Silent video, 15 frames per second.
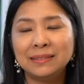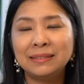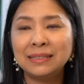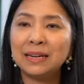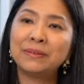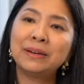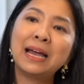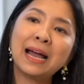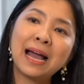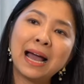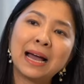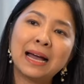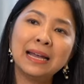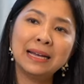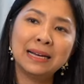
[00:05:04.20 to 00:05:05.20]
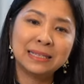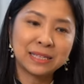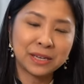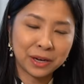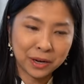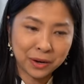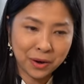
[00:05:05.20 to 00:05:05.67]
สิ่งเหล่านี้ค่ะ จะ
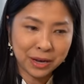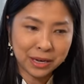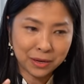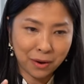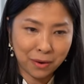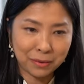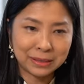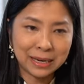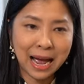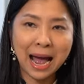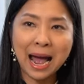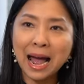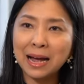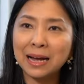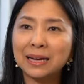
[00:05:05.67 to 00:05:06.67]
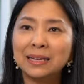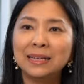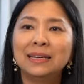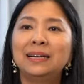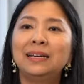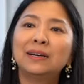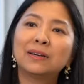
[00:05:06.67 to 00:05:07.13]
ค่อยๆก่อร่าง
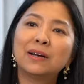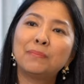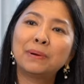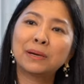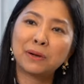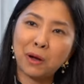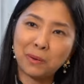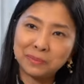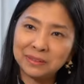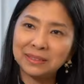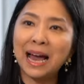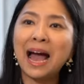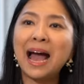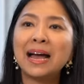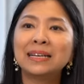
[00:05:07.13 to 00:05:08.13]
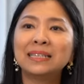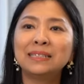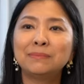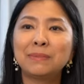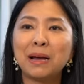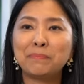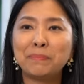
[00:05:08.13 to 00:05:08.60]
แล้วก็ประกอบสร้างขึ้น
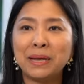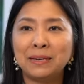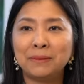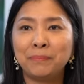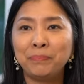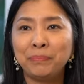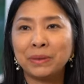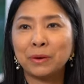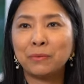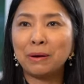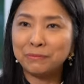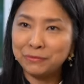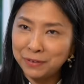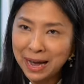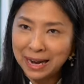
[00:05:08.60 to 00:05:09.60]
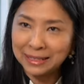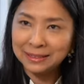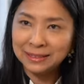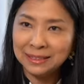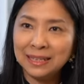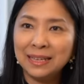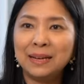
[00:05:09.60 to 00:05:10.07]
มาเป็นความฝัน
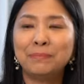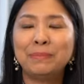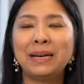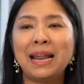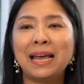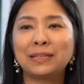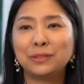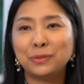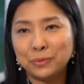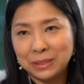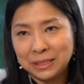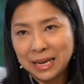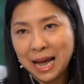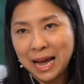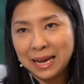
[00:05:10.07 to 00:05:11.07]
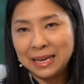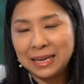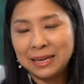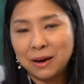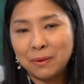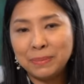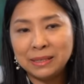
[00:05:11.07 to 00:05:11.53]
เป็นแรงจูงใจ
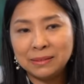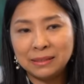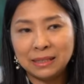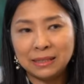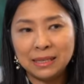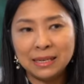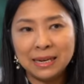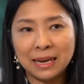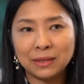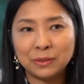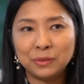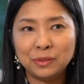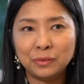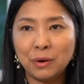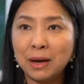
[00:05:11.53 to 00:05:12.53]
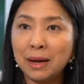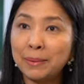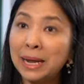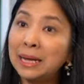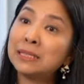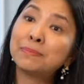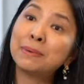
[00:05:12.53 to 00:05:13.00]
เนาะเป็นสิ่งที่เด็กรู้สึกว่ามัน
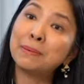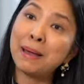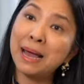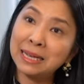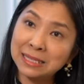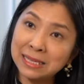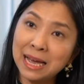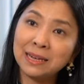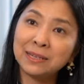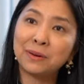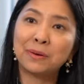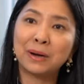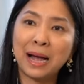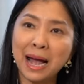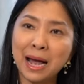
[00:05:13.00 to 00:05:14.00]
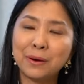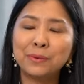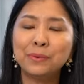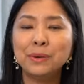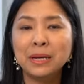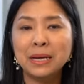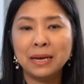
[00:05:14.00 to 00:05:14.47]
อาจจะเป็นแพชชั่นของเขา
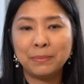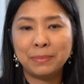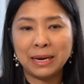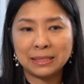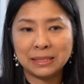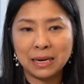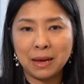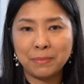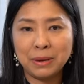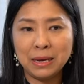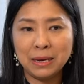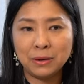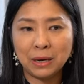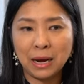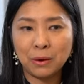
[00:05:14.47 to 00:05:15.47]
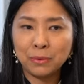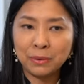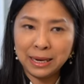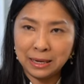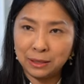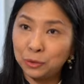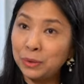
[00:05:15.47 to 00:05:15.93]
มันอาจจะทำให้เขา
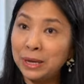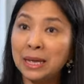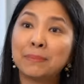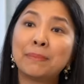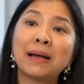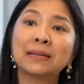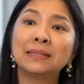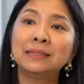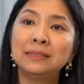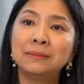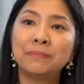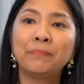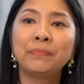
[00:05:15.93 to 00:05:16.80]
เห็นตัวเองมากขึ้น